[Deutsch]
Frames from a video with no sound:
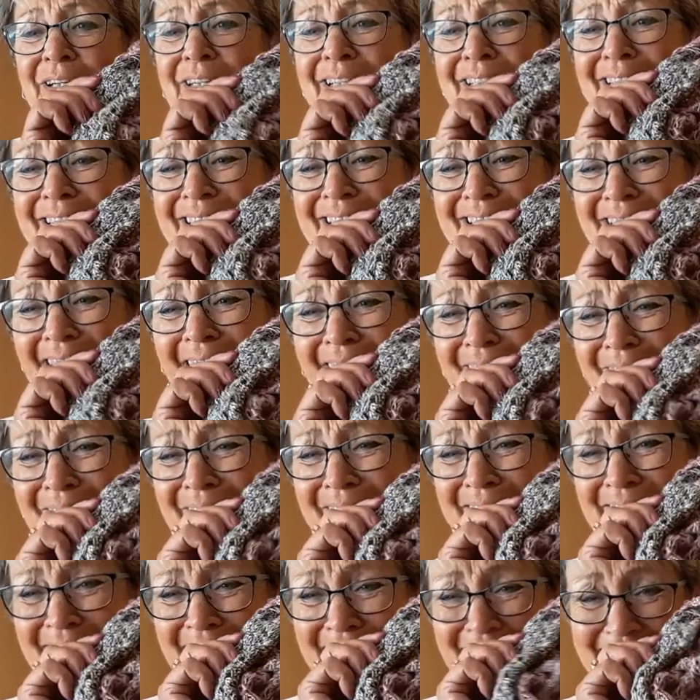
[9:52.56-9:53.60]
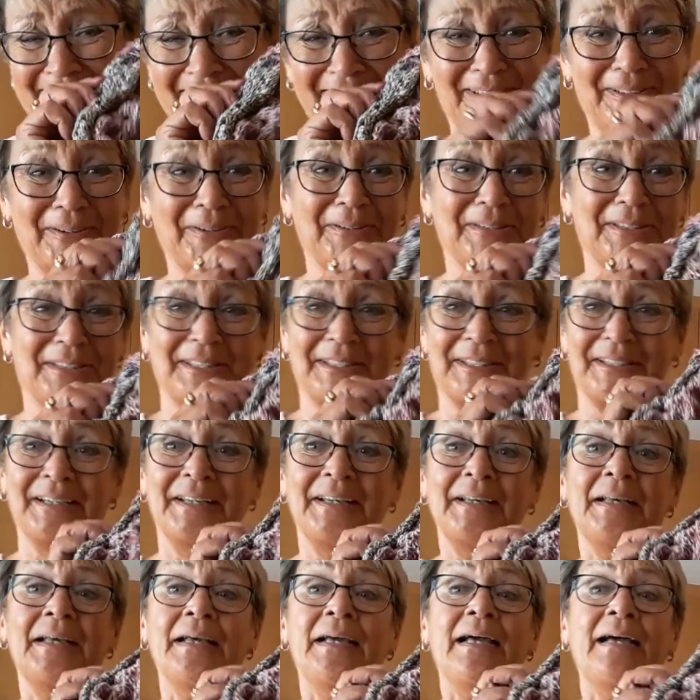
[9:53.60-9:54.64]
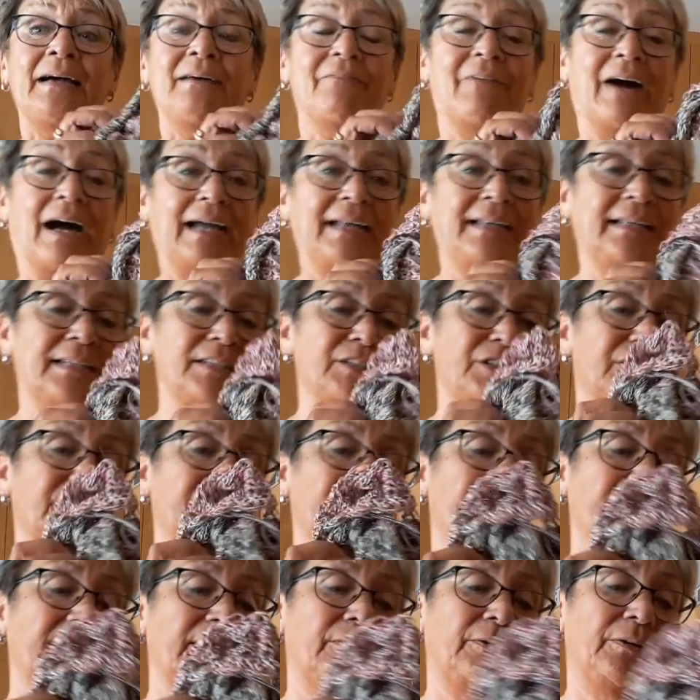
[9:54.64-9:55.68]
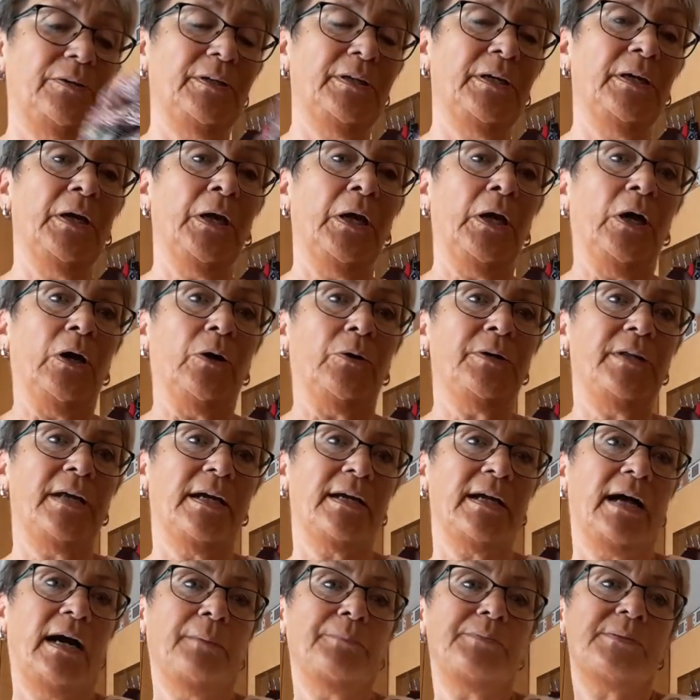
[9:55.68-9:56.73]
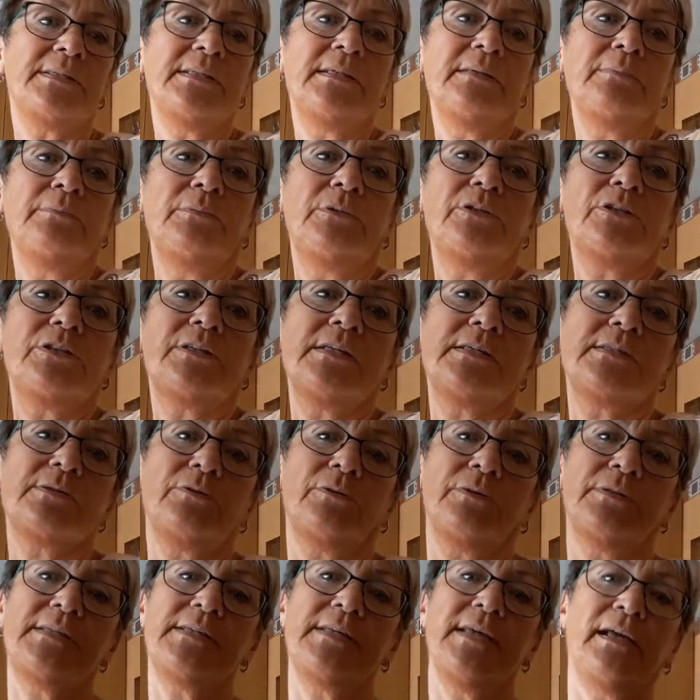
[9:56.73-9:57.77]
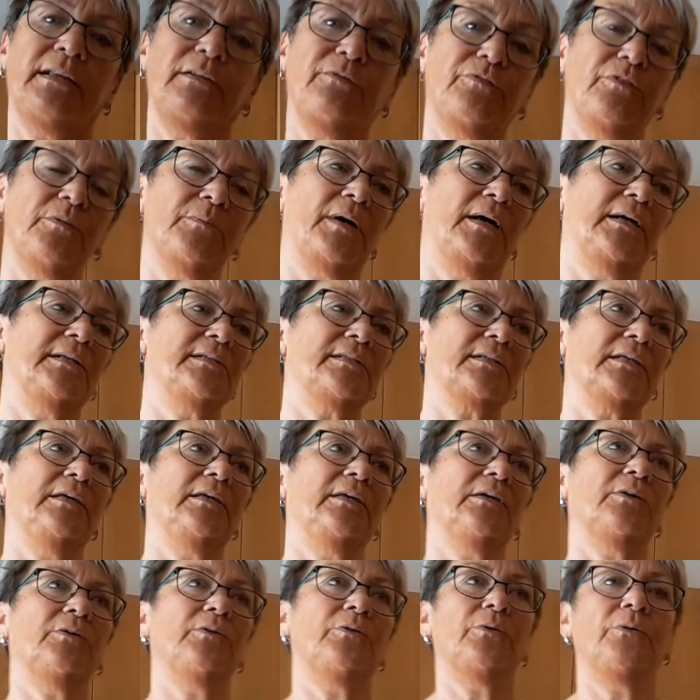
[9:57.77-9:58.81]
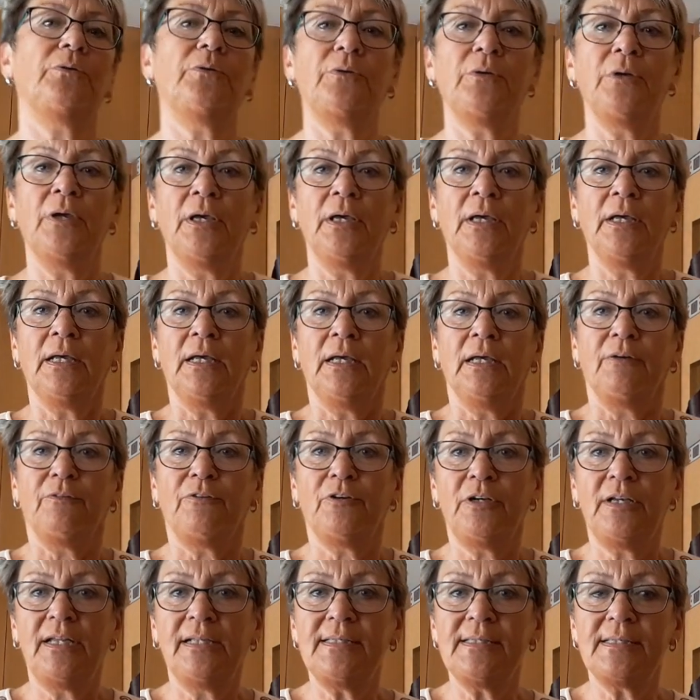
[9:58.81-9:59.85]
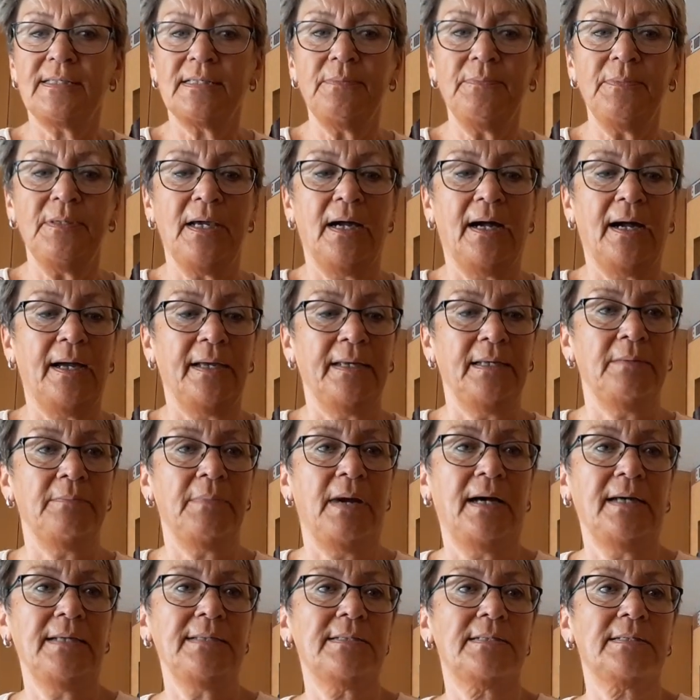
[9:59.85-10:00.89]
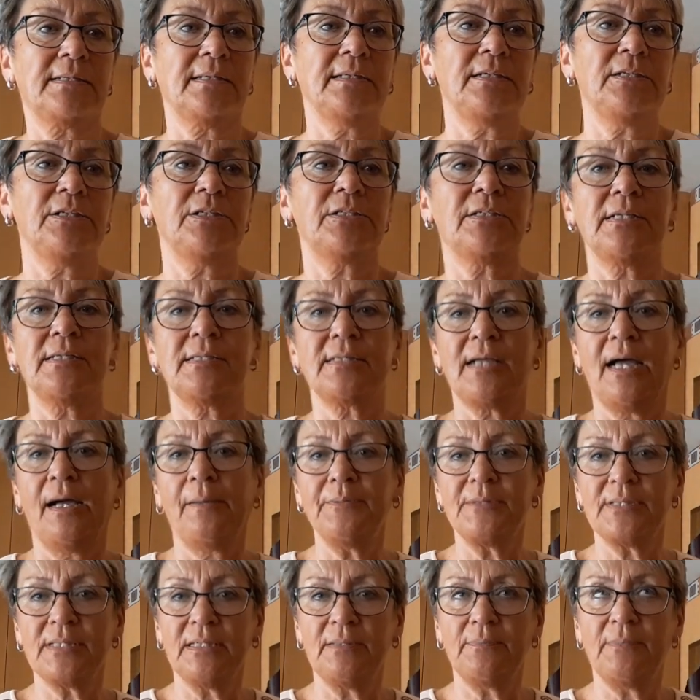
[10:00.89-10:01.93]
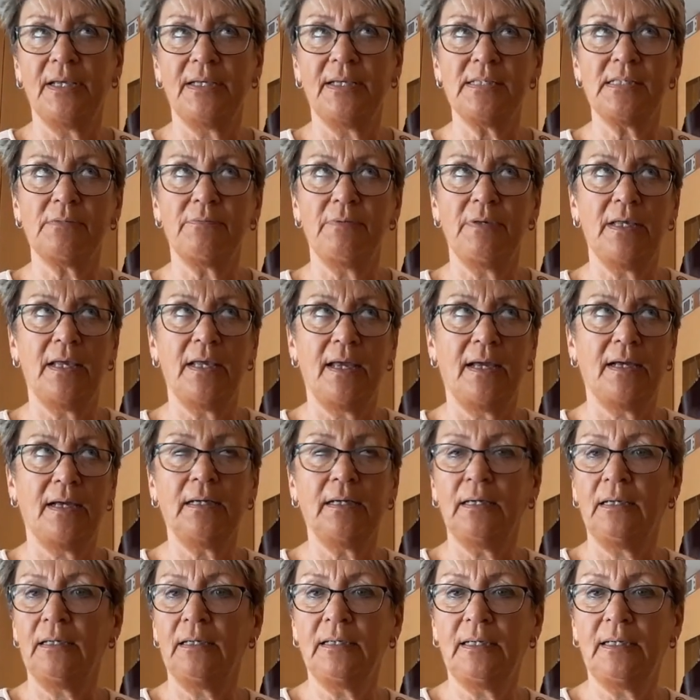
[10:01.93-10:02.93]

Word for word: wie ich da wieder ein Stückchen weiter stricken konnte. Und da gab es nämlich das Konzert vom André Rieu von letztem Jahr in Maastricht. Das gab es im SWR